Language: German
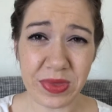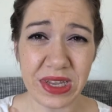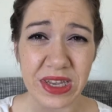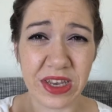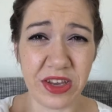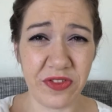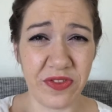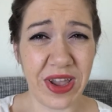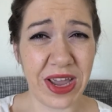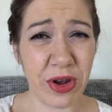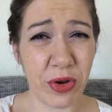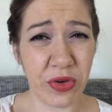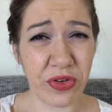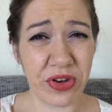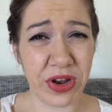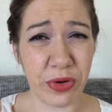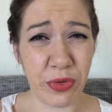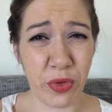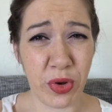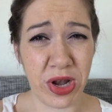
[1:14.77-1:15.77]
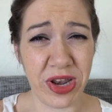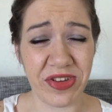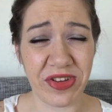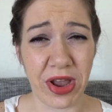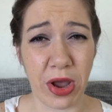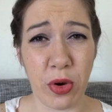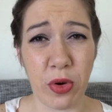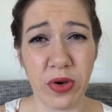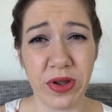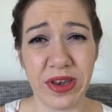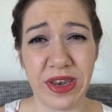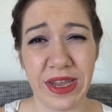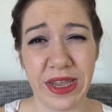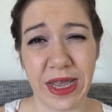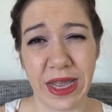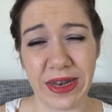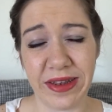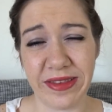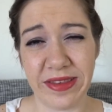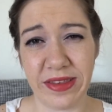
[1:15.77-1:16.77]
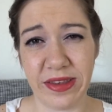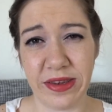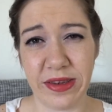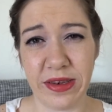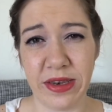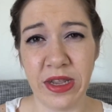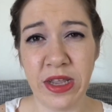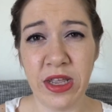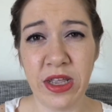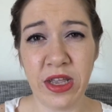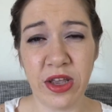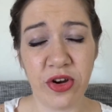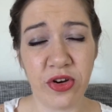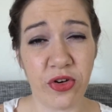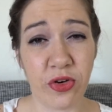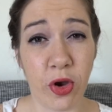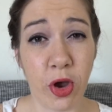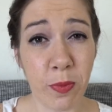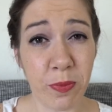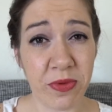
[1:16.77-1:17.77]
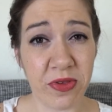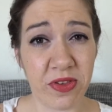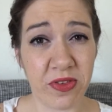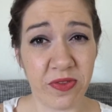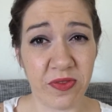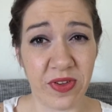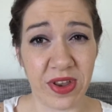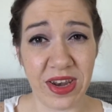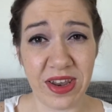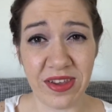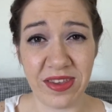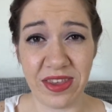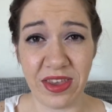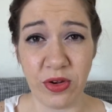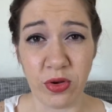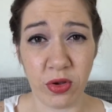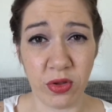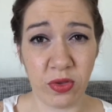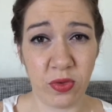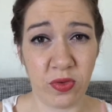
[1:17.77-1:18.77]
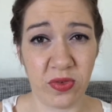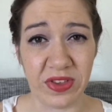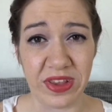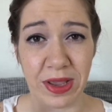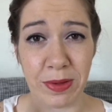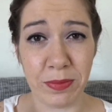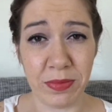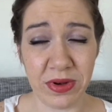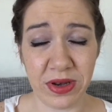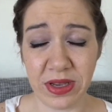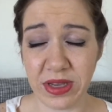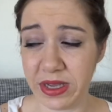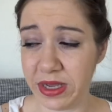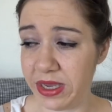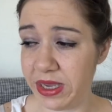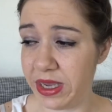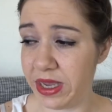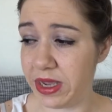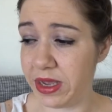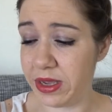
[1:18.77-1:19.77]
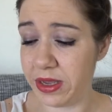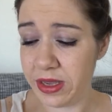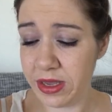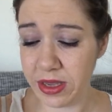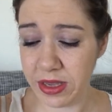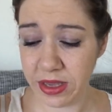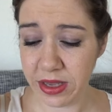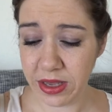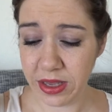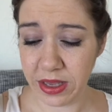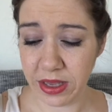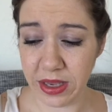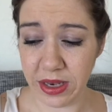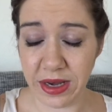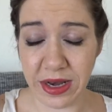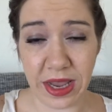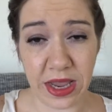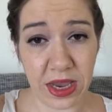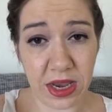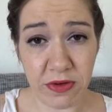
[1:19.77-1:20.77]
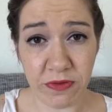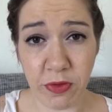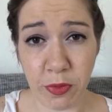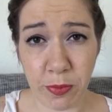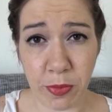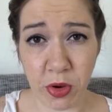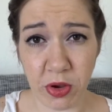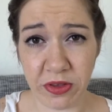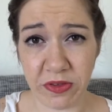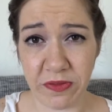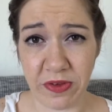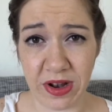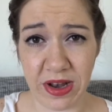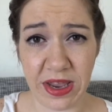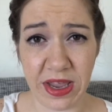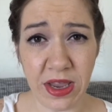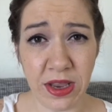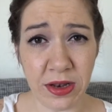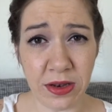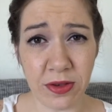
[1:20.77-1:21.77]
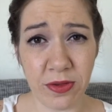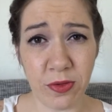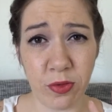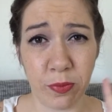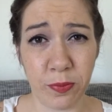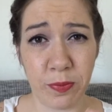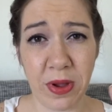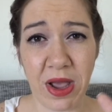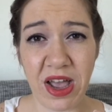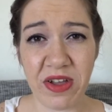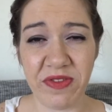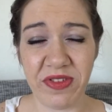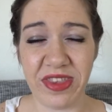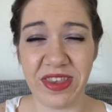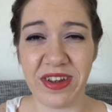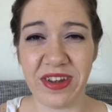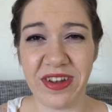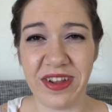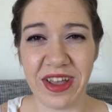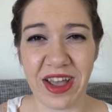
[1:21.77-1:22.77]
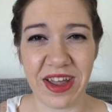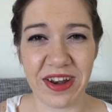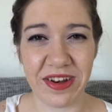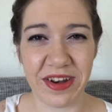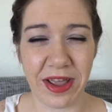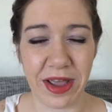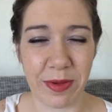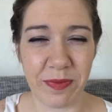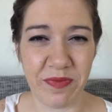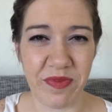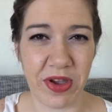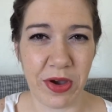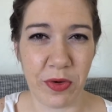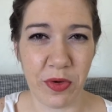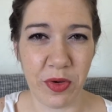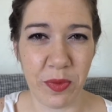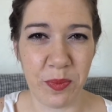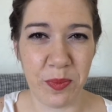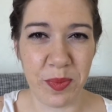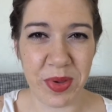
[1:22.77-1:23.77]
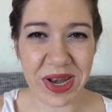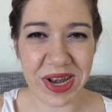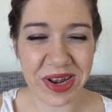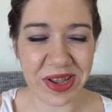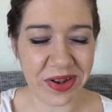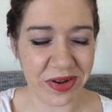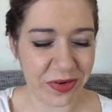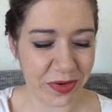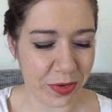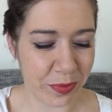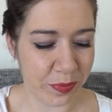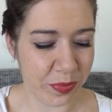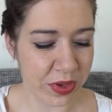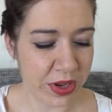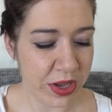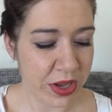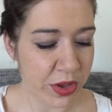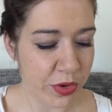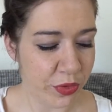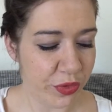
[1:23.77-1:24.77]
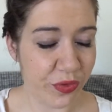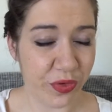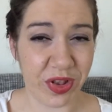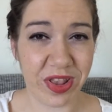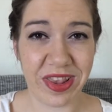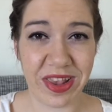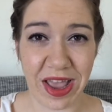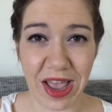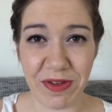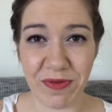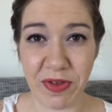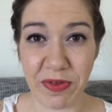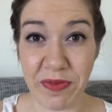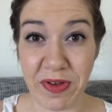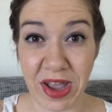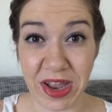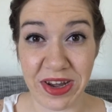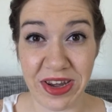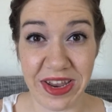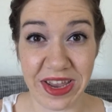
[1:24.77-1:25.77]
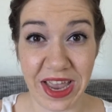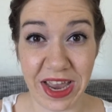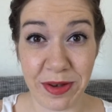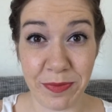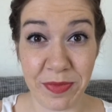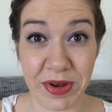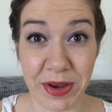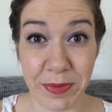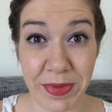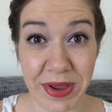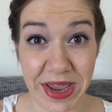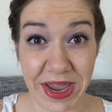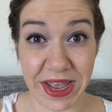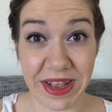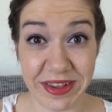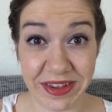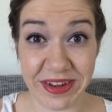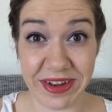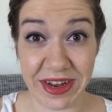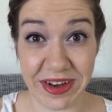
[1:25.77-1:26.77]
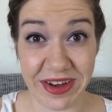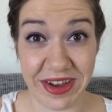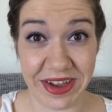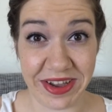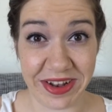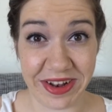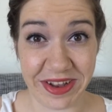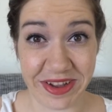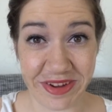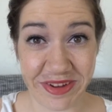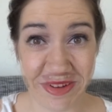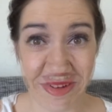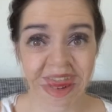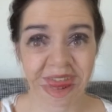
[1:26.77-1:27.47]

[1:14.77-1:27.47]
Ich werde euch natürlich auch die ganzen Shops, wenn ich sie noch zusammenkriege, in der Infobox verlinken. So ein paar Visitenkarten haben wir auch mitgenommen. Und ich würde sagen, wir fangen direkt mit dem ersten Artikel an.